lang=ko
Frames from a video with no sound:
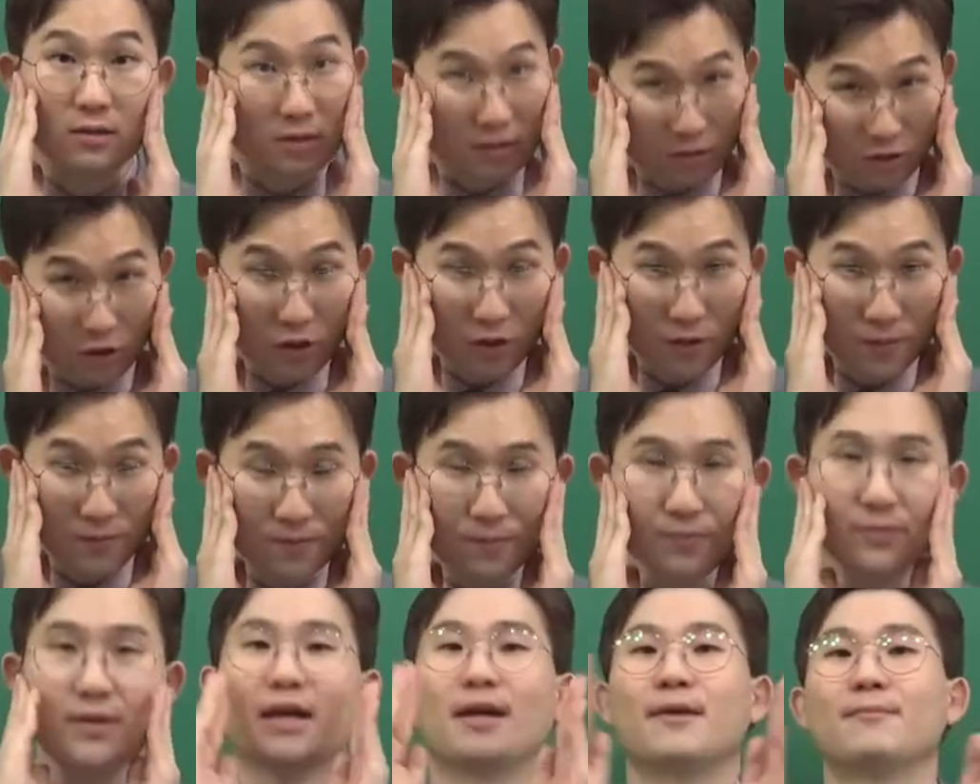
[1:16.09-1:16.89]
그죠?
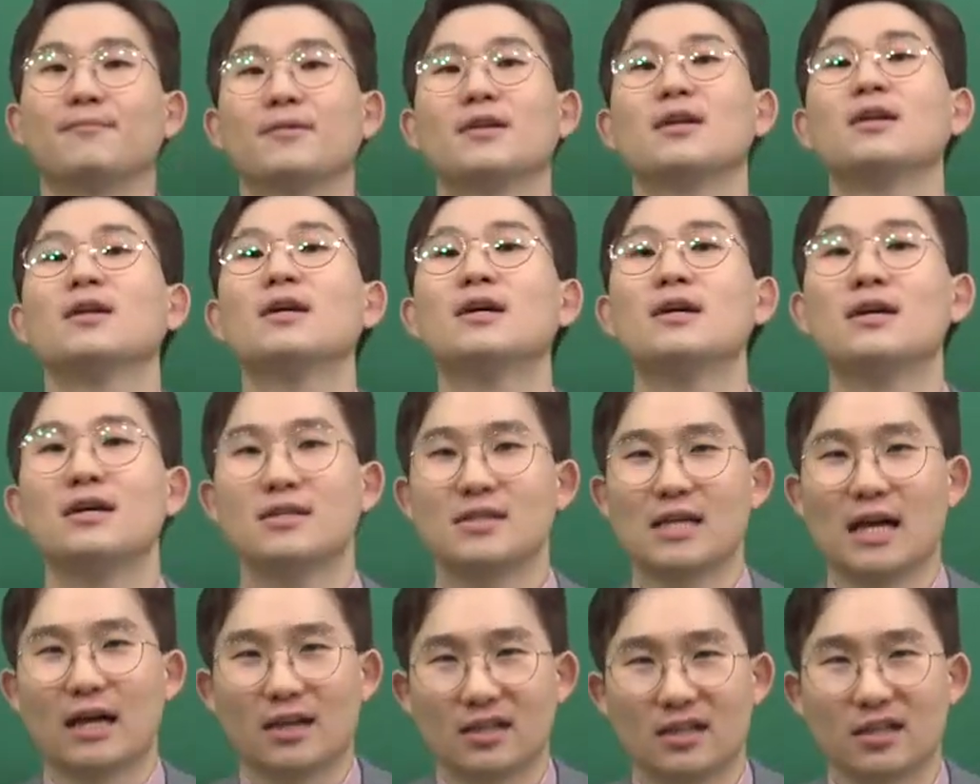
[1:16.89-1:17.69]
네.
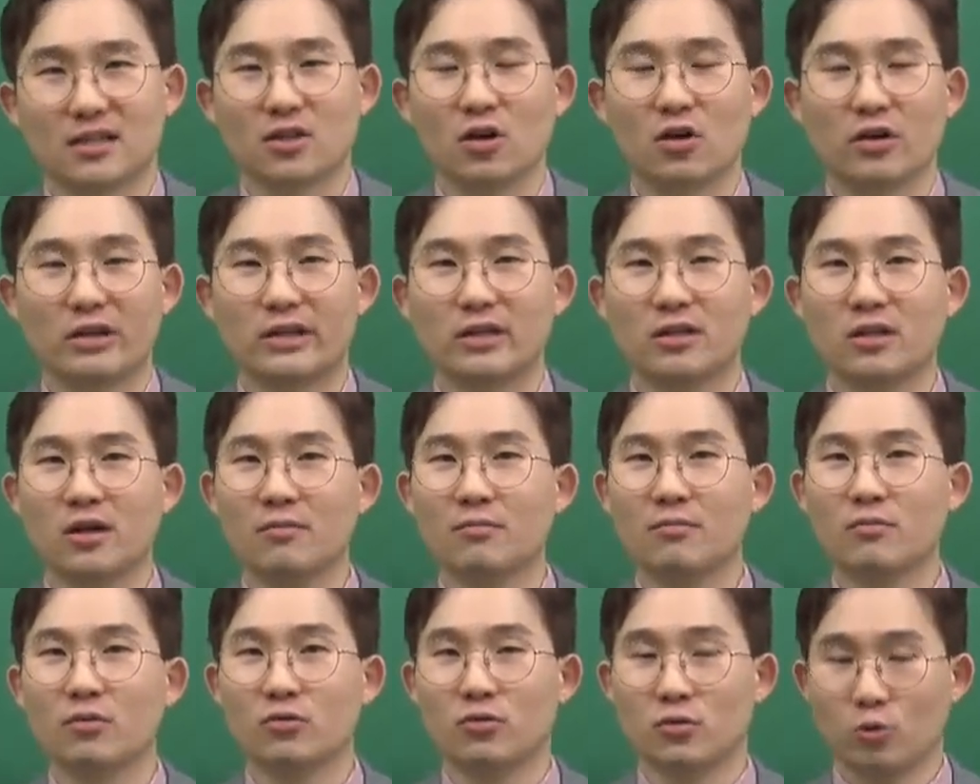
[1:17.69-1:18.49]
자, 그래서
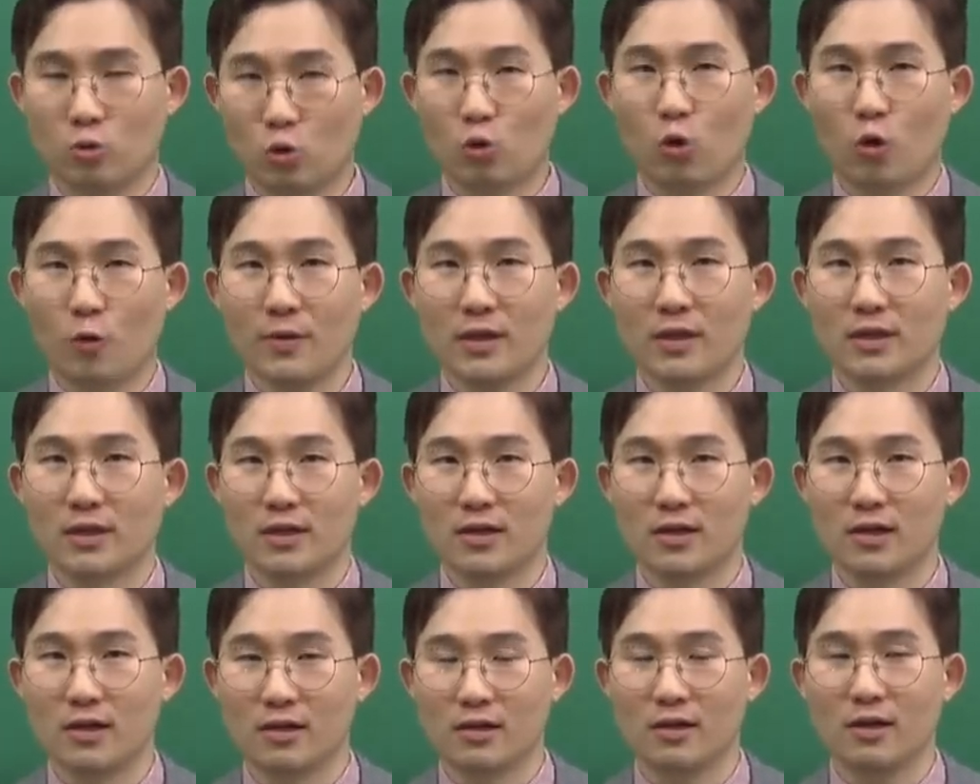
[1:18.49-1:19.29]
이런 모든
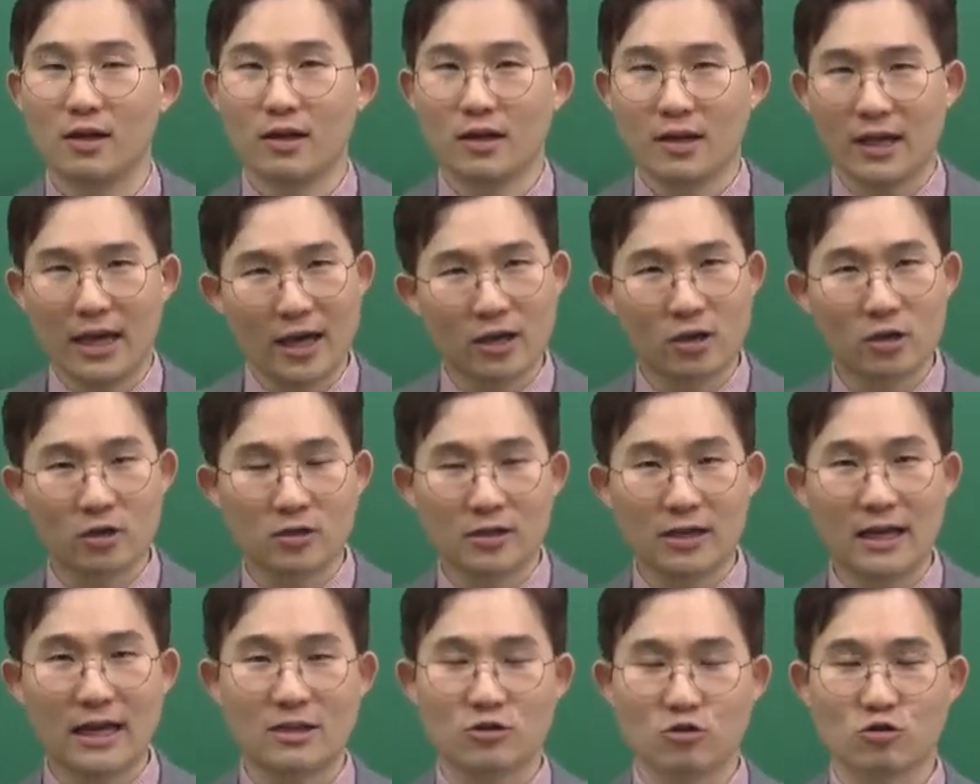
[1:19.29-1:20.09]
고민을
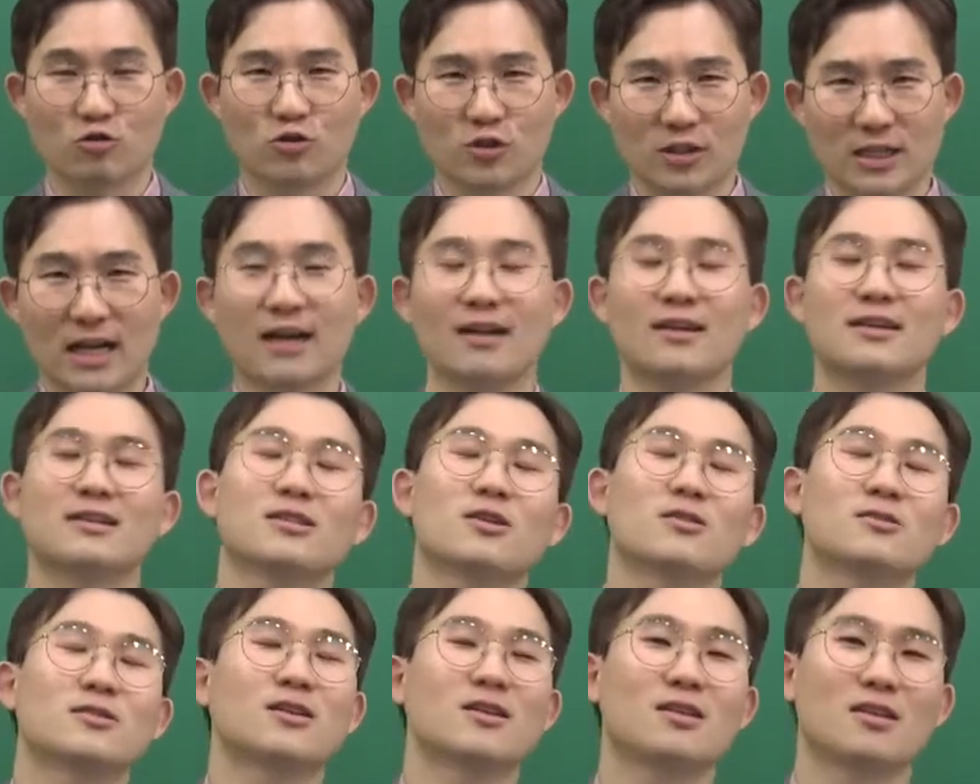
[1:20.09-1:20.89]
해결을 해주고자
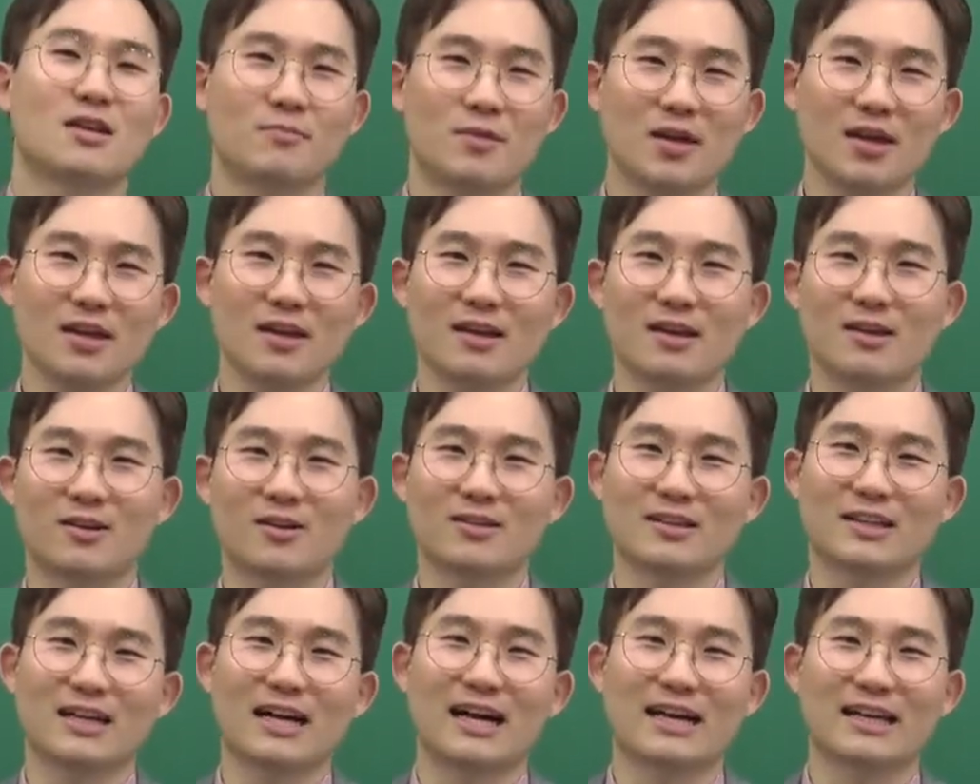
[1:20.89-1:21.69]
선생님이
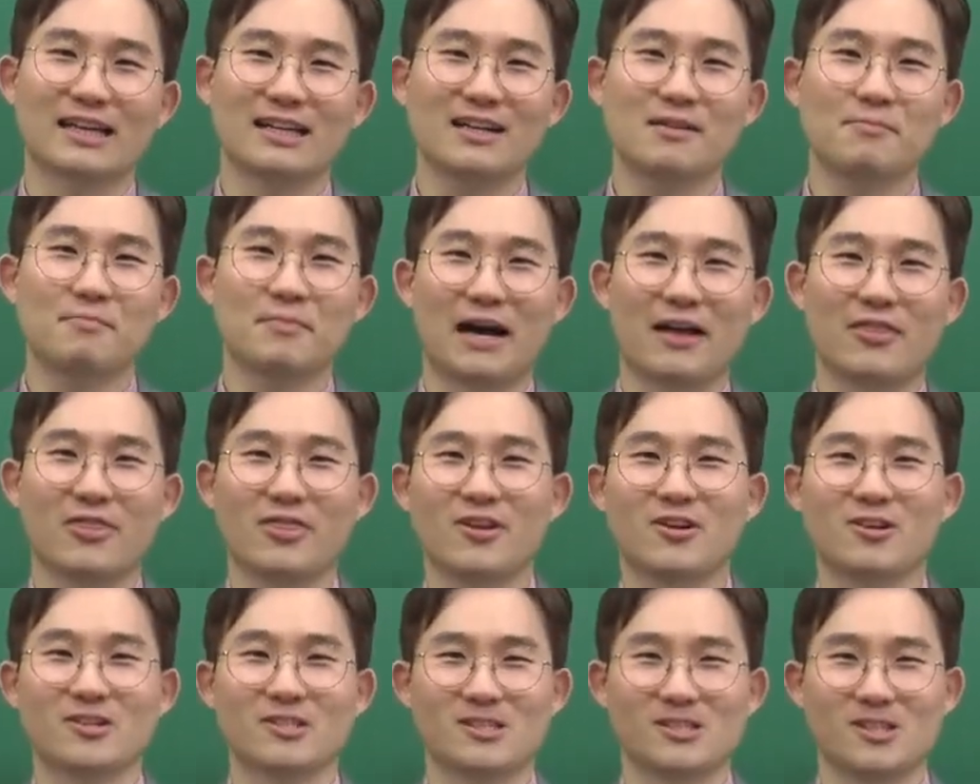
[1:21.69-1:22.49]
이런 강의를
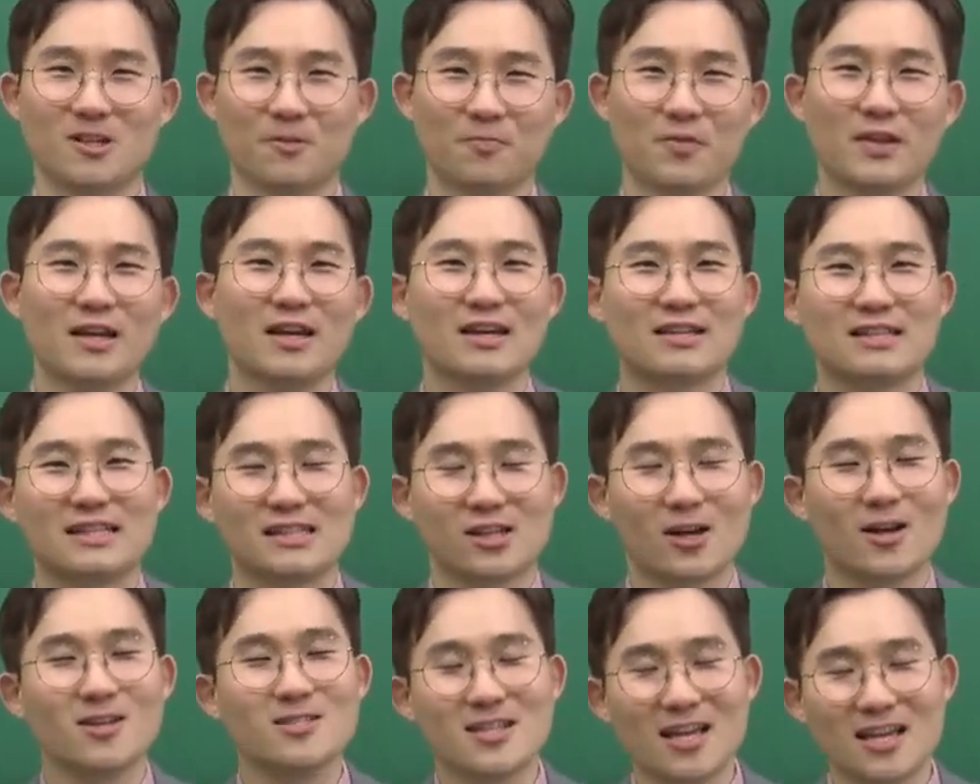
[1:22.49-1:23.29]
만들었어. 이제
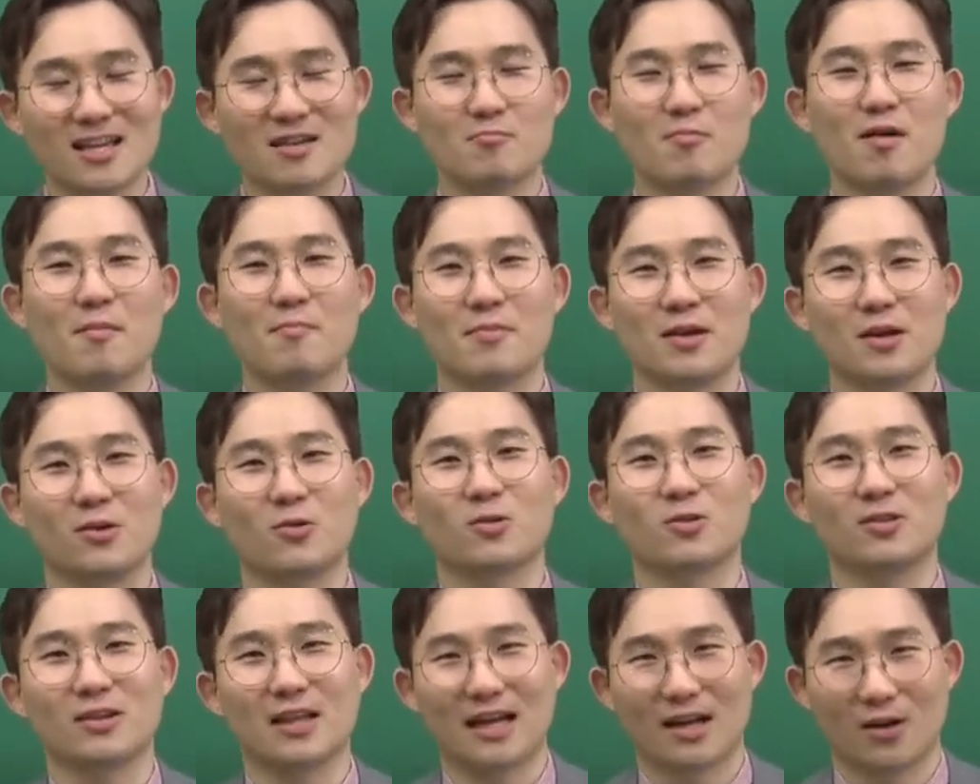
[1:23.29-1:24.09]
선생님만
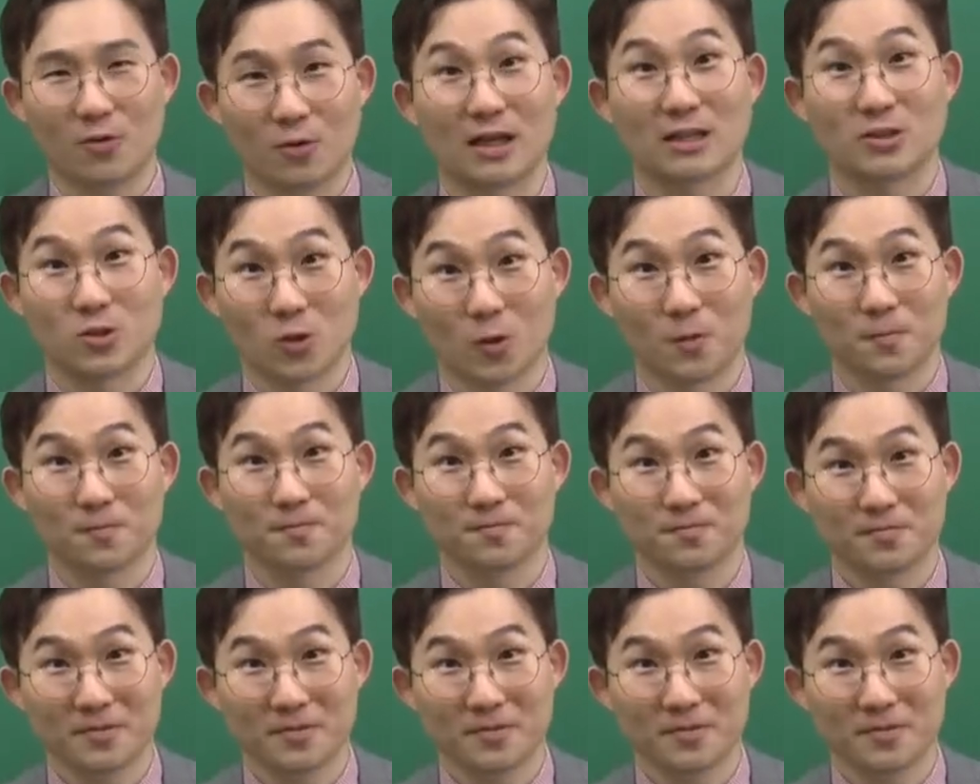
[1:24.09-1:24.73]
믿고 따라와줘.